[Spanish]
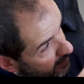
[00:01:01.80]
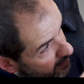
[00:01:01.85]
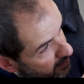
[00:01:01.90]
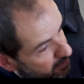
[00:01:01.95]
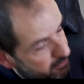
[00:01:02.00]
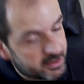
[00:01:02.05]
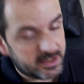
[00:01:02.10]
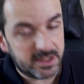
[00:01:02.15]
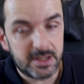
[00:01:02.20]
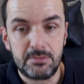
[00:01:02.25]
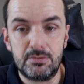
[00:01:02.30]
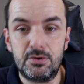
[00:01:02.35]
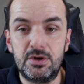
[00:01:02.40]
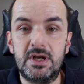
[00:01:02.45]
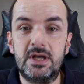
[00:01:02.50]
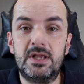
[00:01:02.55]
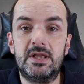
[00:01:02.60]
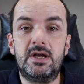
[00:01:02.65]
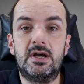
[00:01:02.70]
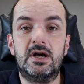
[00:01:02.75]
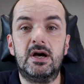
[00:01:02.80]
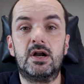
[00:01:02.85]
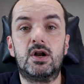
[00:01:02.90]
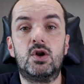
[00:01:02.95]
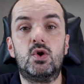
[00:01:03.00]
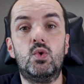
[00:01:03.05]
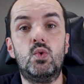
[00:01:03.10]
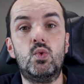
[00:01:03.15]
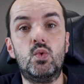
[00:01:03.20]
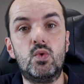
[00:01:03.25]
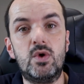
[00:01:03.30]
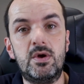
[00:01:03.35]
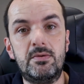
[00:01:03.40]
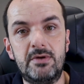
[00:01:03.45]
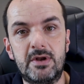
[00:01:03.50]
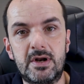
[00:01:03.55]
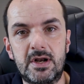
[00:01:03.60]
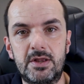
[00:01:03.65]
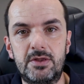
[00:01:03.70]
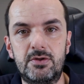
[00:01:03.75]
arriba te voy a dejar
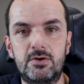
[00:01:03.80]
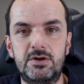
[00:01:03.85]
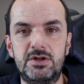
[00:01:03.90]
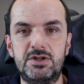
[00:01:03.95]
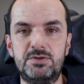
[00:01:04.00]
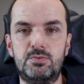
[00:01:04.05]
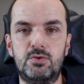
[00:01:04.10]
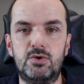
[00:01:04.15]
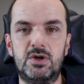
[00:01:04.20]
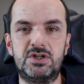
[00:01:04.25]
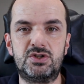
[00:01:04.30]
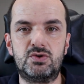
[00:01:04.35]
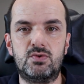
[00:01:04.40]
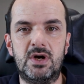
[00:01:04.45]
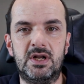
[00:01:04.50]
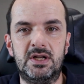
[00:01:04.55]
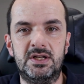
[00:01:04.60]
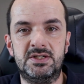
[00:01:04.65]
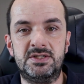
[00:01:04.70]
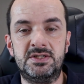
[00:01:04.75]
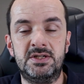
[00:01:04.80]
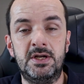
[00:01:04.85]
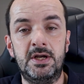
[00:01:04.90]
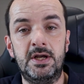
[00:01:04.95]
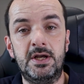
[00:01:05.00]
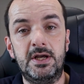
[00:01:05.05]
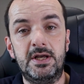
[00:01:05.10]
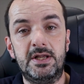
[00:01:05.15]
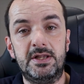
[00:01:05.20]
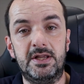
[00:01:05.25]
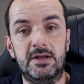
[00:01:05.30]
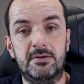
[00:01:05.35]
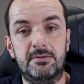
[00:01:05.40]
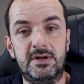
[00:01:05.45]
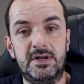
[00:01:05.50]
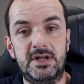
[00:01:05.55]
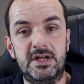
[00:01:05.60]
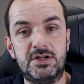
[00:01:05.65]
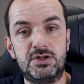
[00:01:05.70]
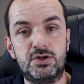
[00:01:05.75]
nueve razones por las cuales
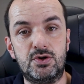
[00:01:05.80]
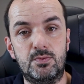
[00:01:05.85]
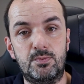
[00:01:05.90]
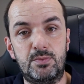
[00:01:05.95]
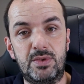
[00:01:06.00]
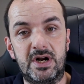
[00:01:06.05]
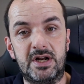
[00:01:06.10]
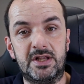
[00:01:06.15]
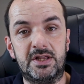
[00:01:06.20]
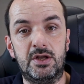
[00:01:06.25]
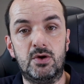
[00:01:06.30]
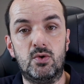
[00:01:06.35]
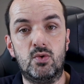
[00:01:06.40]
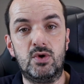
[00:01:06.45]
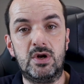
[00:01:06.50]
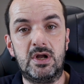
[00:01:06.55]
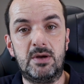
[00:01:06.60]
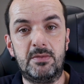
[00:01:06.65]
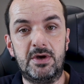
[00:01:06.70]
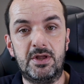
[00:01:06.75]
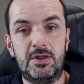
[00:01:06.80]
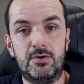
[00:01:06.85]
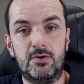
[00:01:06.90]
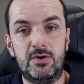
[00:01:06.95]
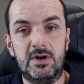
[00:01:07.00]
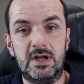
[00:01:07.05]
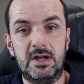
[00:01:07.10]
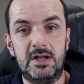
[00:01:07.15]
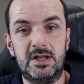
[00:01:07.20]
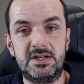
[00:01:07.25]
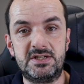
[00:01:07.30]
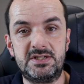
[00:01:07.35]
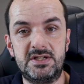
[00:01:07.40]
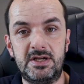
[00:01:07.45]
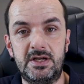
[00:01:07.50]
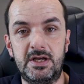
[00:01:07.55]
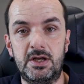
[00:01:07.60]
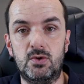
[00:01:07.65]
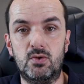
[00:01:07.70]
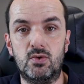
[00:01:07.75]
deberías comprarte un Amazon
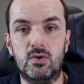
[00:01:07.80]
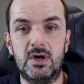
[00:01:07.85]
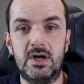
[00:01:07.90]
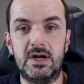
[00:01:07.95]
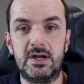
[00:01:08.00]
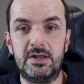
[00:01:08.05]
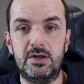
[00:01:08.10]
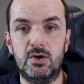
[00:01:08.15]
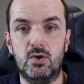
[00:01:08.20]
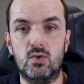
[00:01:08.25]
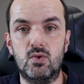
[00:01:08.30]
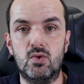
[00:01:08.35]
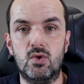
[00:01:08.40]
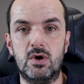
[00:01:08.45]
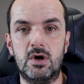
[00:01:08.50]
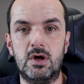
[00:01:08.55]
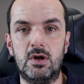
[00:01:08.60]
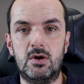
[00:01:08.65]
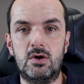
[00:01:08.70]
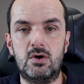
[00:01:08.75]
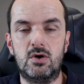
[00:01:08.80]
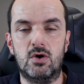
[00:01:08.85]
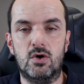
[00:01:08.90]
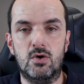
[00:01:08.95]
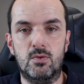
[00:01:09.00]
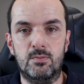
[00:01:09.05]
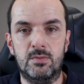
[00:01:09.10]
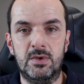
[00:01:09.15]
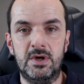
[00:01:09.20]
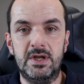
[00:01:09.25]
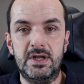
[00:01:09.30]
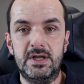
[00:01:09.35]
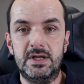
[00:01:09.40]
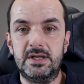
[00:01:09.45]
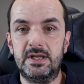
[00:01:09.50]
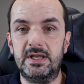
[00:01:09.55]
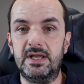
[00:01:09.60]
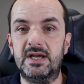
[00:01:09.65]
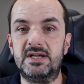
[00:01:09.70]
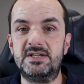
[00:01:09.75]
Alexa en lugar de un Google Home.
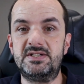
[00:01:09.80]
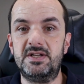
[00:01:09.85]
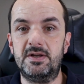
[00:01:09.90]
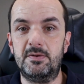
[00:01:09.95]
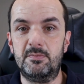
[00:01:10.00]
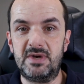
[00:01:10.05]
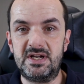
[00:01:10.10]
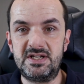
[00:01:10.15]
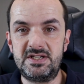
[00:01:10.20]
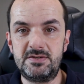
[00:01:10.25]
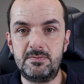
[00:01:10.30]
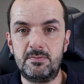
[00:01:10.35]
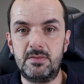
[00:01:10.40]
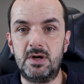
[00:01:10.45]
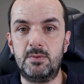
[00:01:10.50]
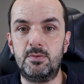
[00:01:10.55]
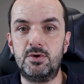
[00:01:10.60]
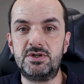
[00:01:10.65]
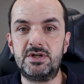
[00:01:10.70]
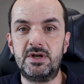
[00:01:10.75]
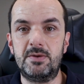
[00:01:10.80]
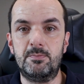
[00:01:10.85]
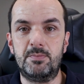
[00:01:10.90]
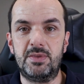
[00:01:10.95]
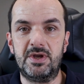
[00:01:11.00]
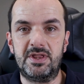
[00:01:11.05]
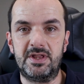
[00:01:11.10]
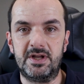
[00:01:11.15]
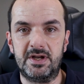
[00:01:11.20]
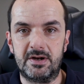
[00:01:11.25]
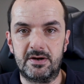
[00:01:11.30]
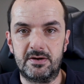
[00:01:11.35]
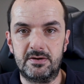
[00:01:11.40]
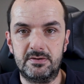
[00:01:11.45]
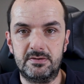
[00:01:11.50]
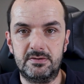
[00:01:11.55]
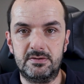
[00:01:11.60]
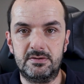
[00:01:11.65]
Y ya sin más, vamos a empezar.